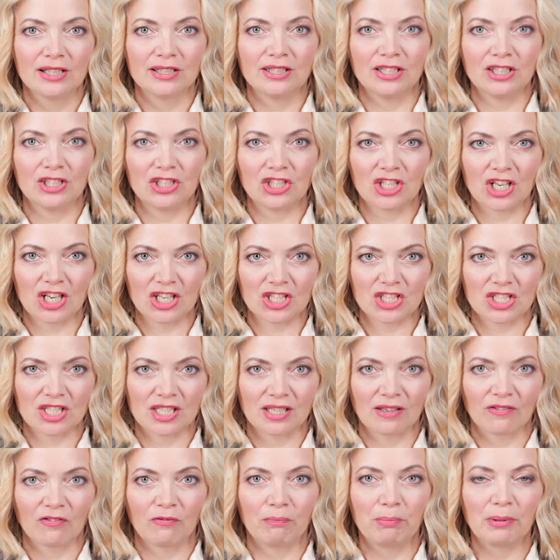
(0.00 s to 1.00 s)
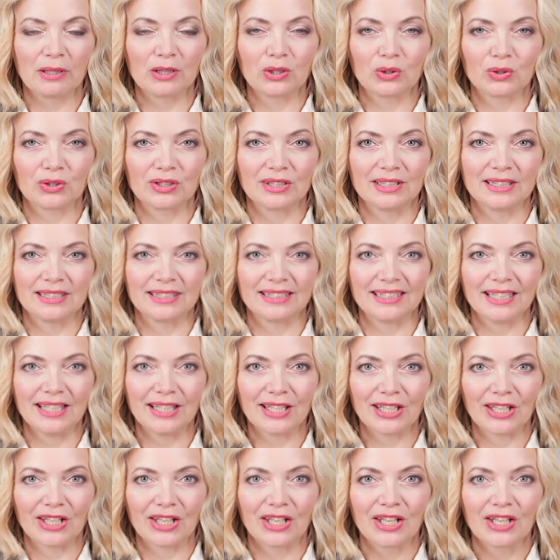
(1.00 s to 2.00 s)
Сейчас же, в пилотной
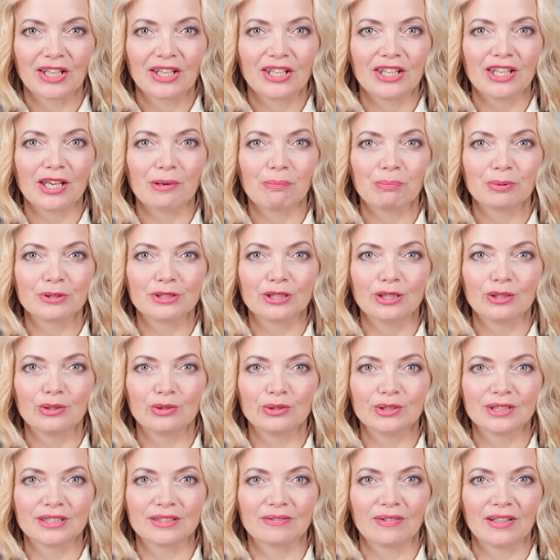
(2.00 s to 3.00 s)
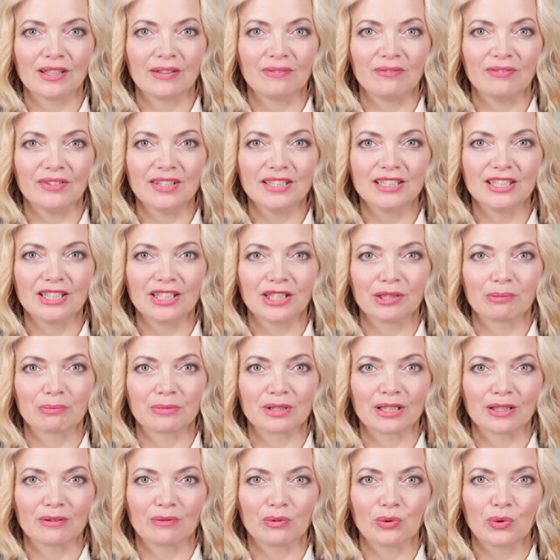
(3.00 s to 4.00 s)
серии, я поделюсь своим видением
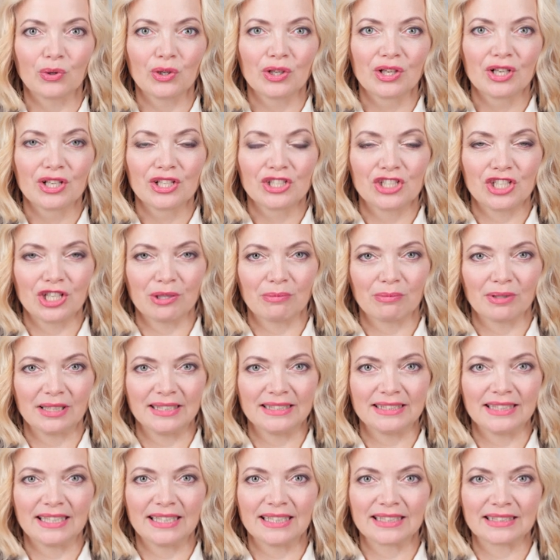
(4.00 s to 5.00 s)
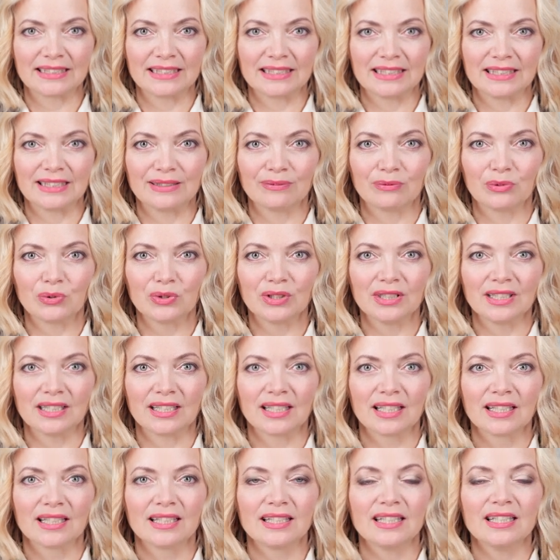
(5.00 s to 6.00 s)
того, чем интересны сегодня
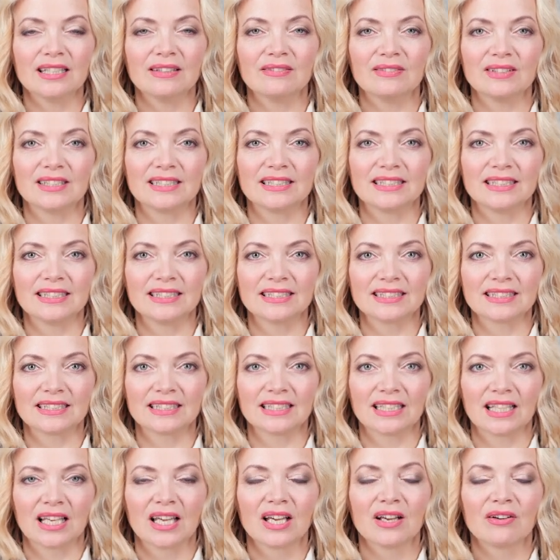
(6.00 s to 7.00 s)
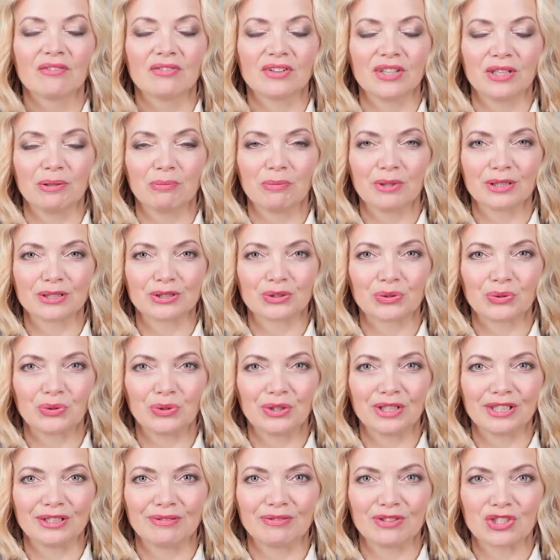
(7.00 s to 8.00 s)
инвестиции в
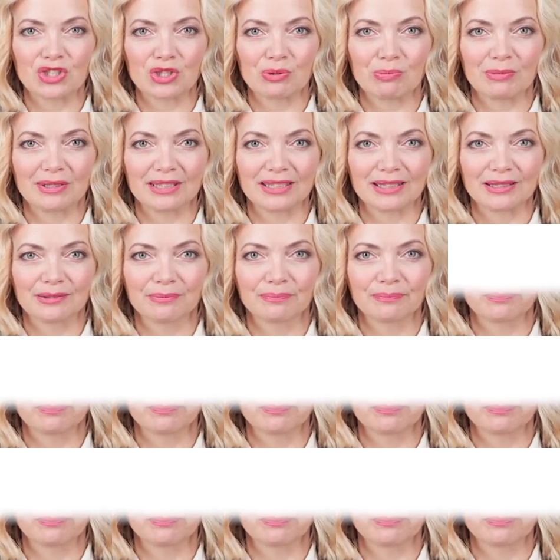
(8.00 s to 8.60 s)
немецкую недвижимость.